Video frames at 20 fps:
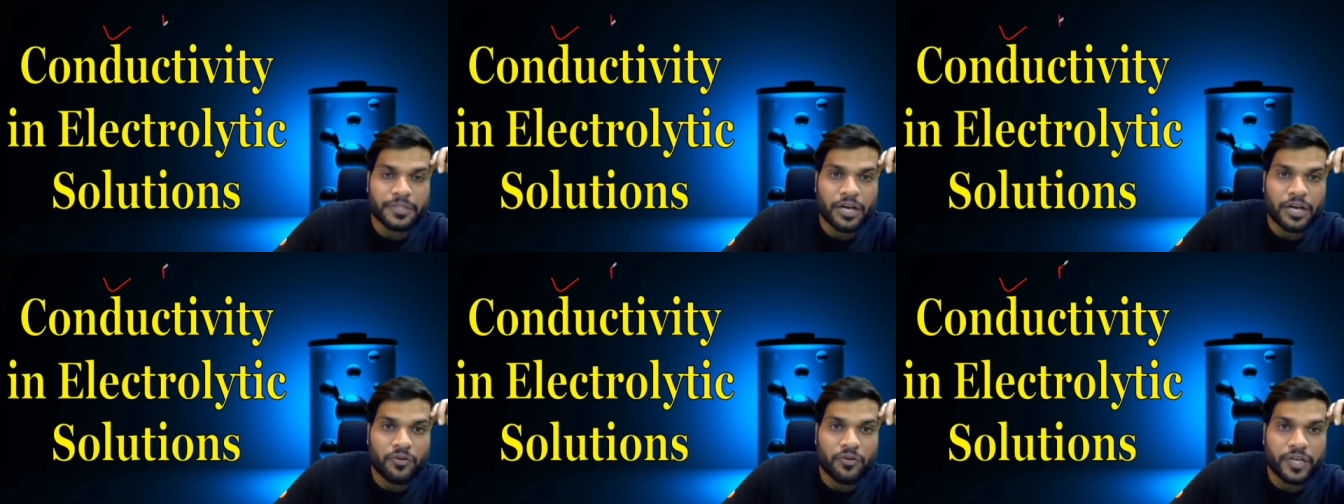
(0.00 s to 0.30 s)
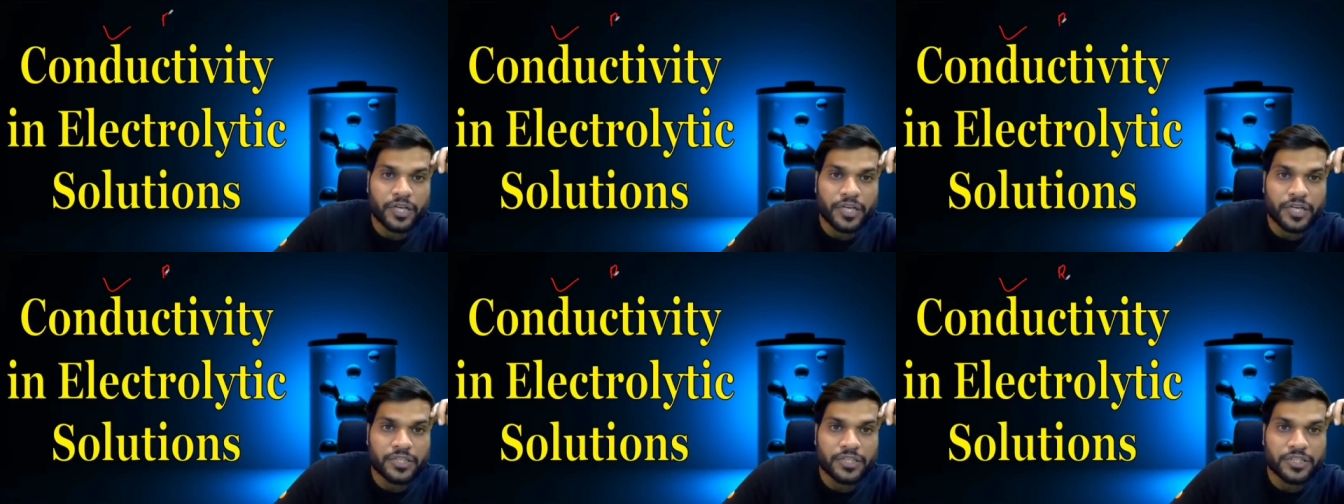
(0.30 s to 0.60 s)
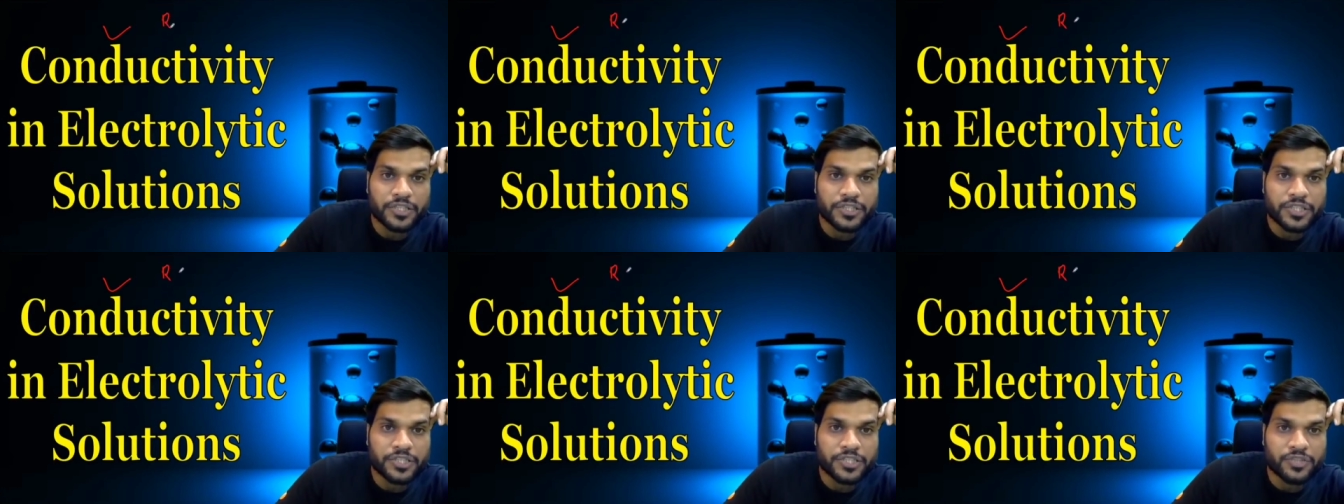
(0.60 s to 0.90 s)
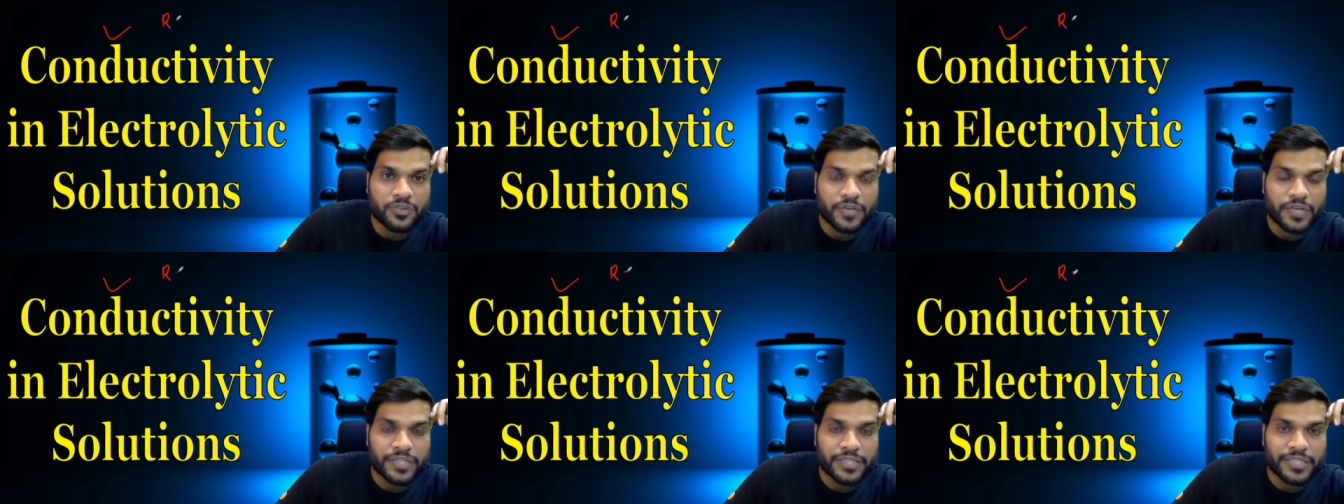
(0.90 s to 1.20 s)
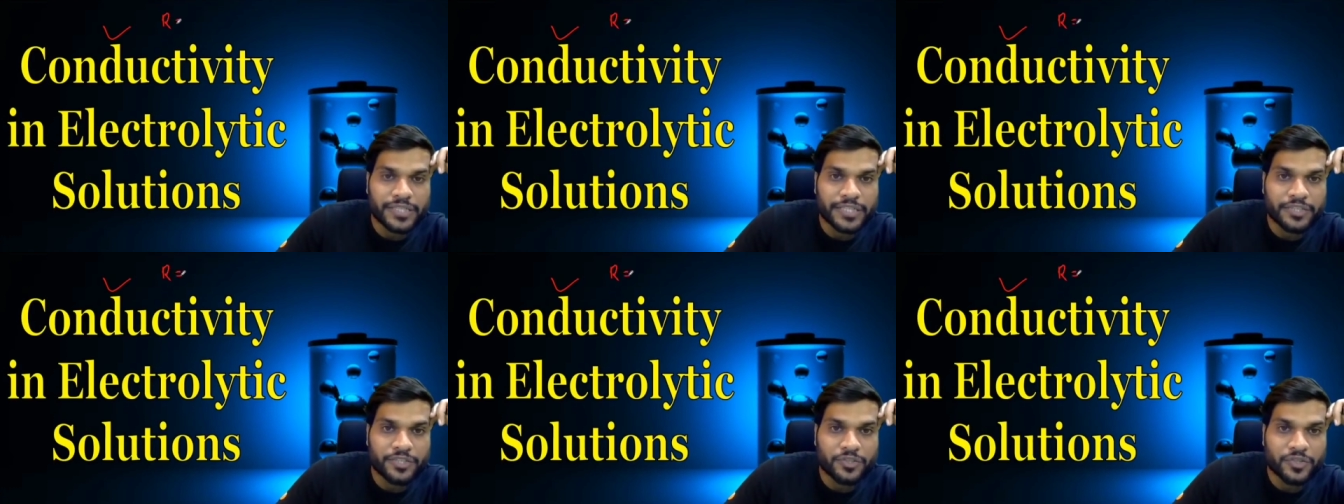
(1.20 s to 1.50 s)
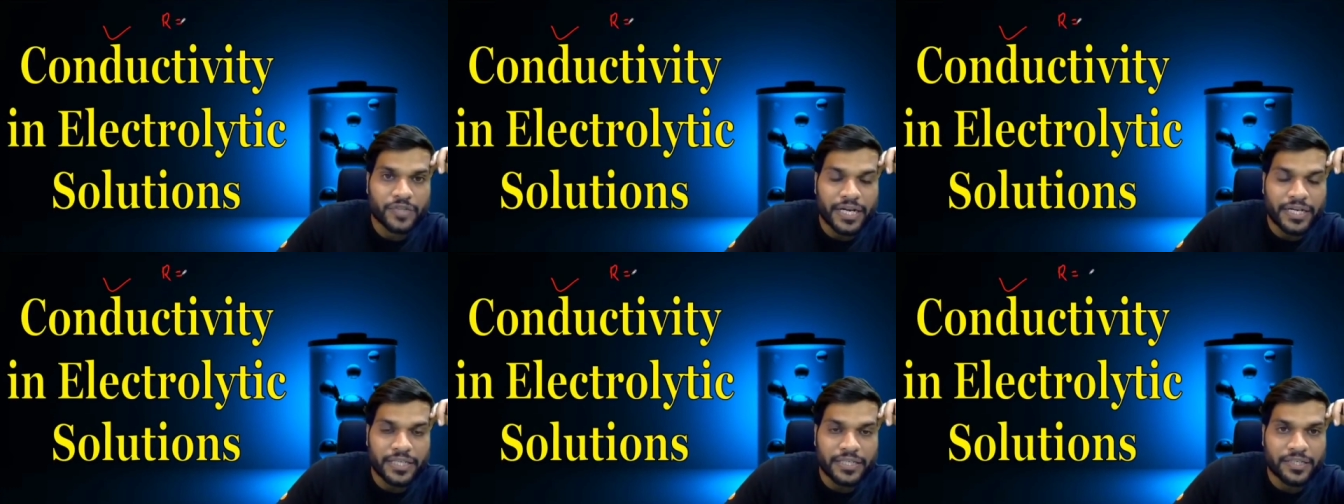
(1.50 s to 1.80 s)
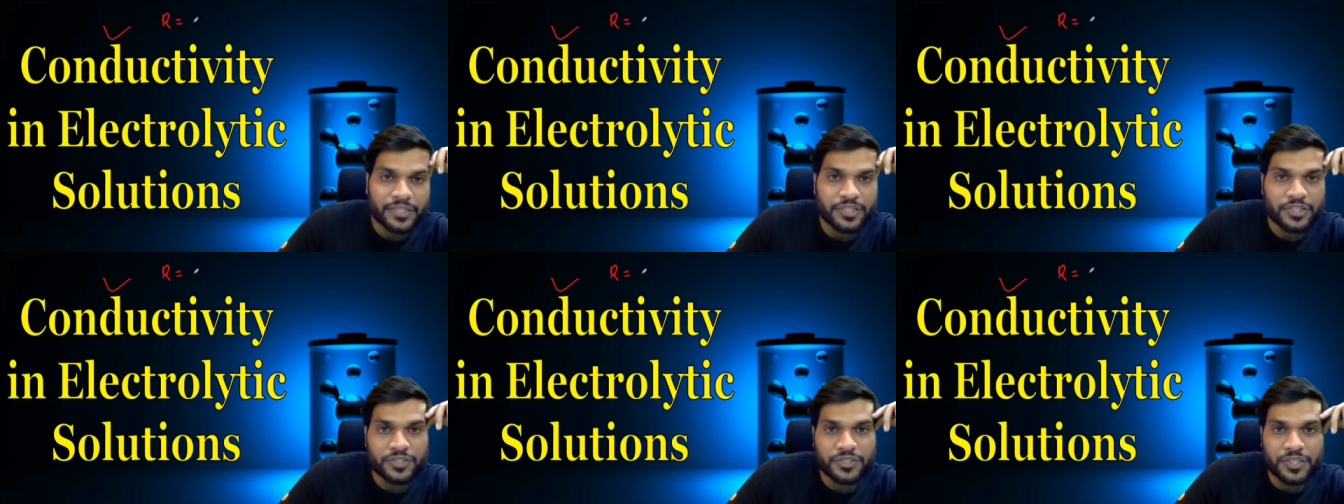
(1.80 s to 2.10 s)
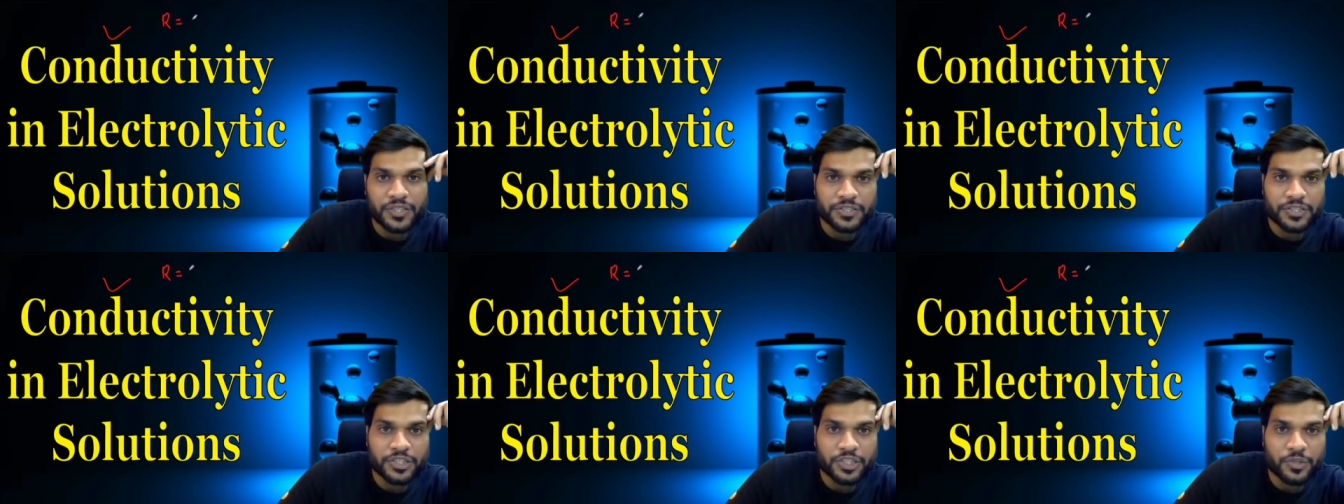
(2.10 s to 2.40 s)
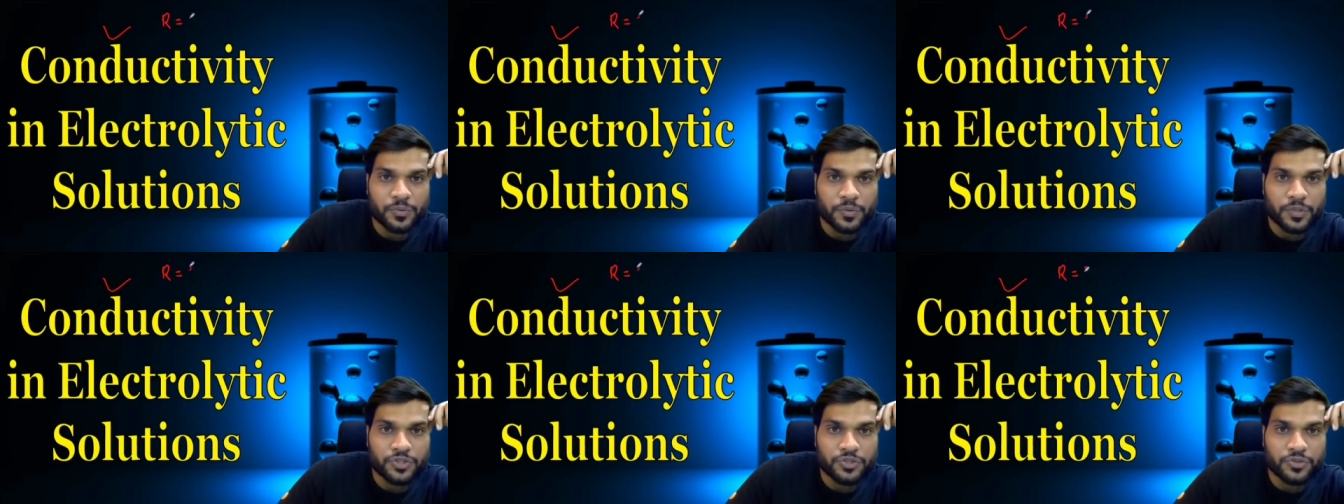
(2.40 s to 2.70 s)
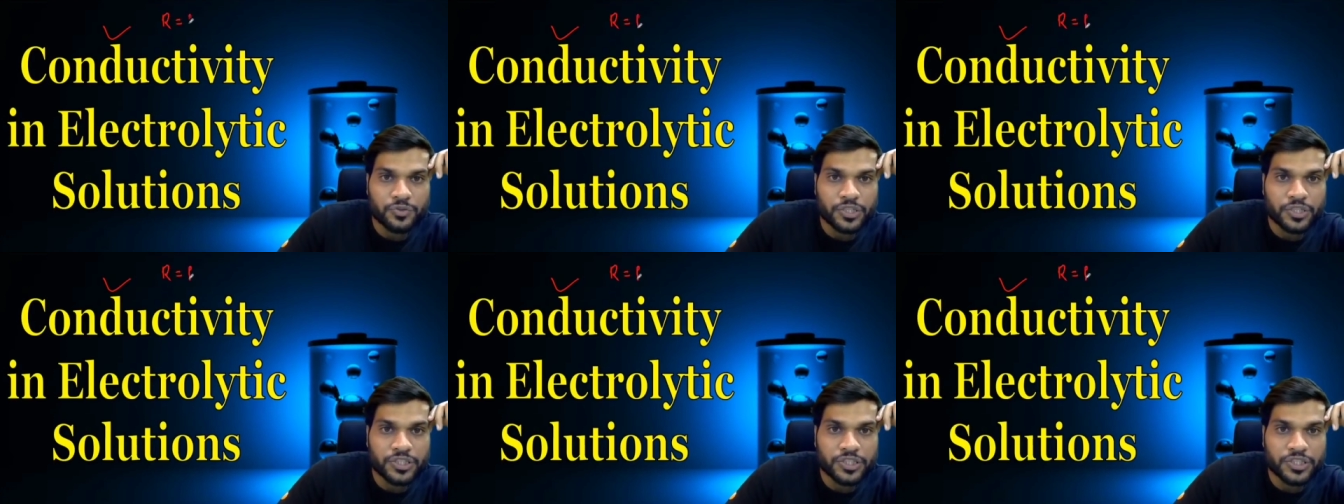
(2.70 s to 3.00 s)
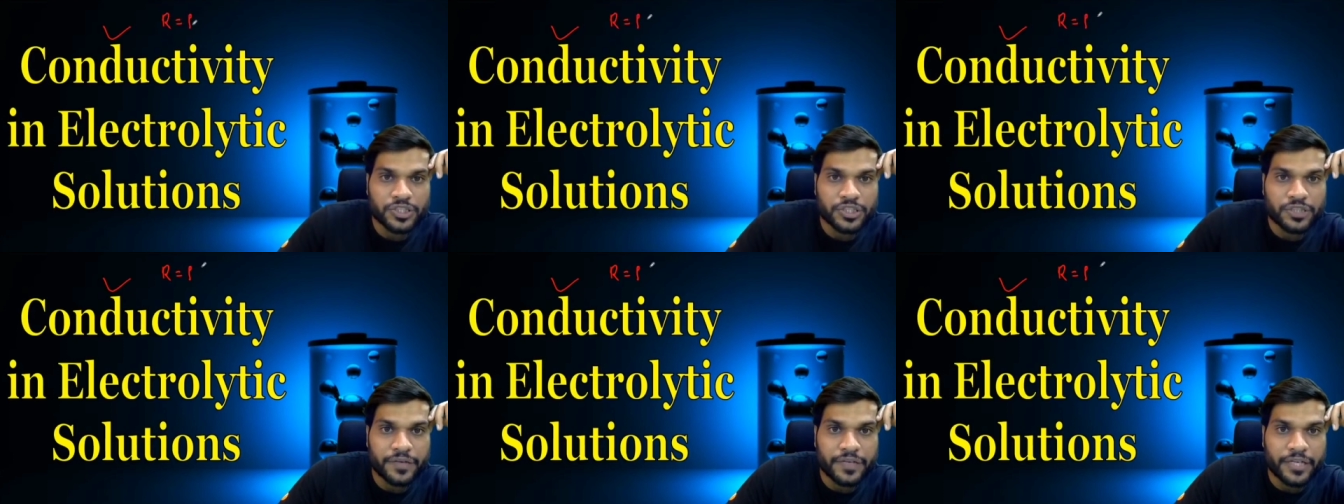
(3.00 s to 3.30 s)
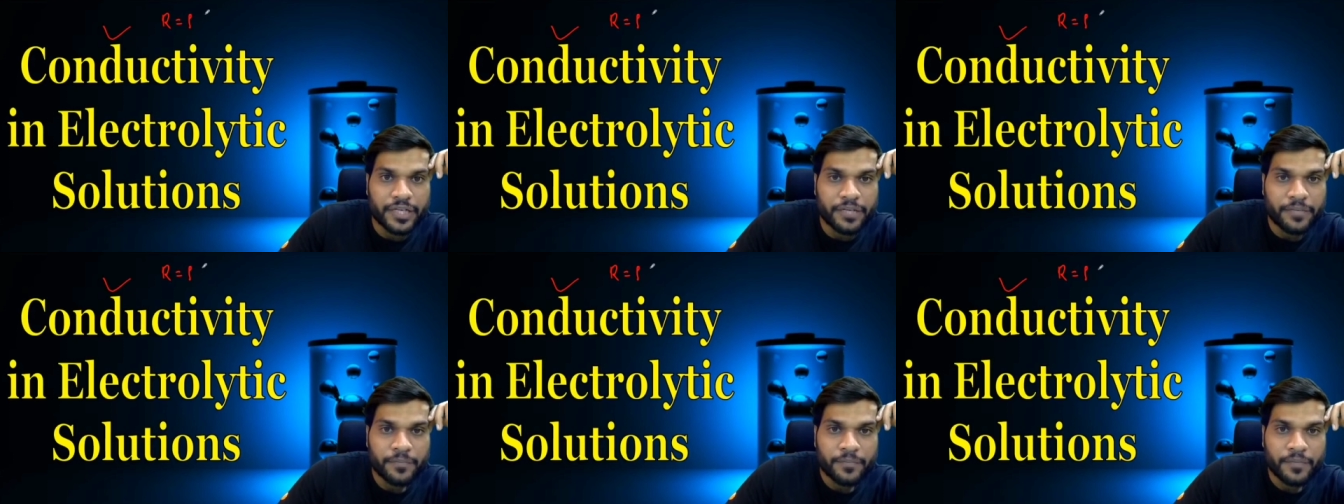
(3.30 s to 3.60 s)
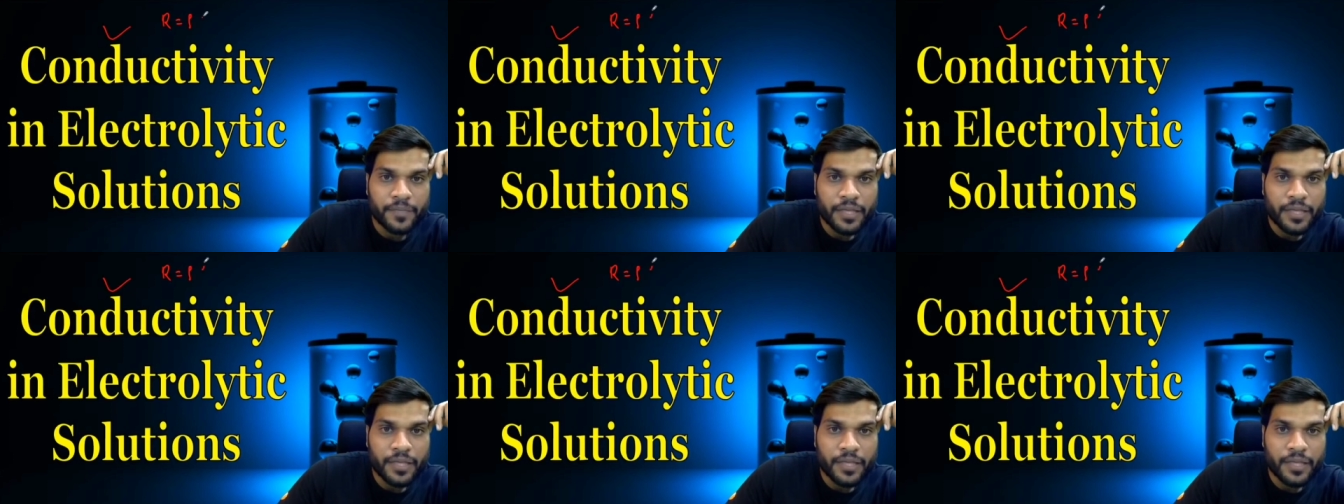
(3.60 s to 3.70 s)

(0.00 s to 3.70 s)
बताओ कि रेजिस्टेंस को कैसे लिखते हो दैट इज रेजिस्टेंस इज इक्वल टू रेजिस्टिविटी